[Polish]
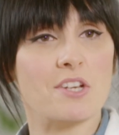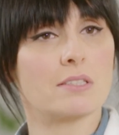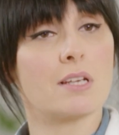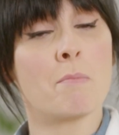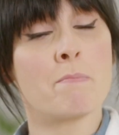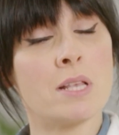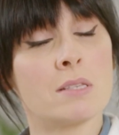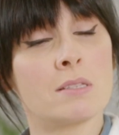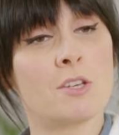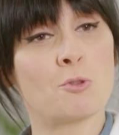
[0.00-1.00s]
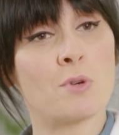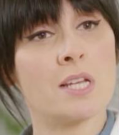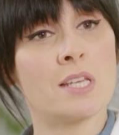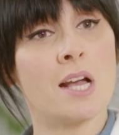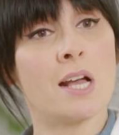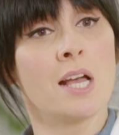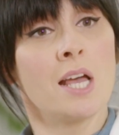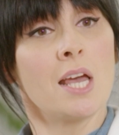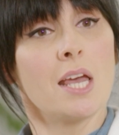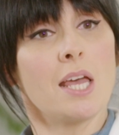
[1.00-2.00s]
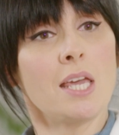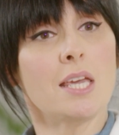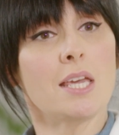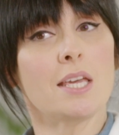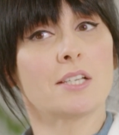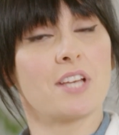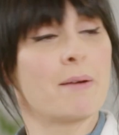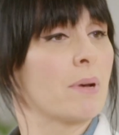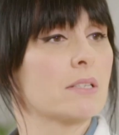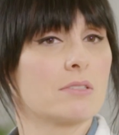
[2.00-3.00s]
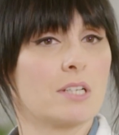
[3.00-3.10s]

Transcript: że ja chciałam bez znieczulenia i chciałam bardzo